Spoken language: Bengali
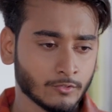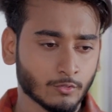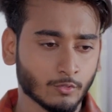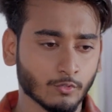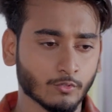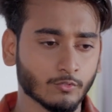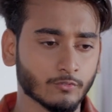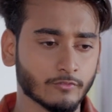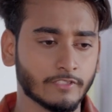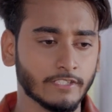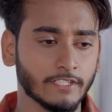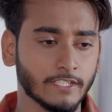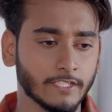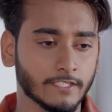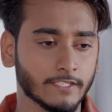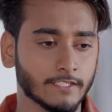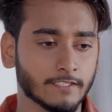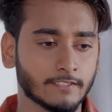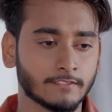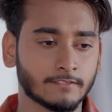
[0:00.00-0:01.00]
কোনো দিনই
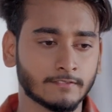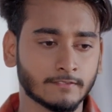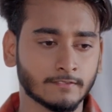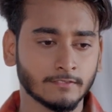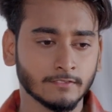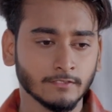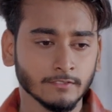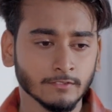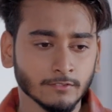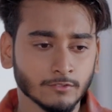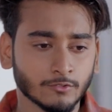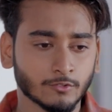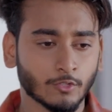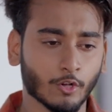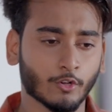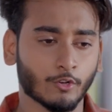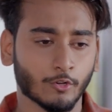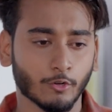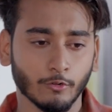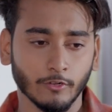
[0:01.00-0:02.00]
না
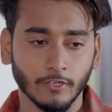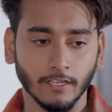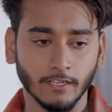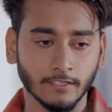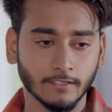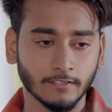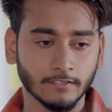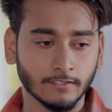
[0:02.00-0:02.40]
কখনোই না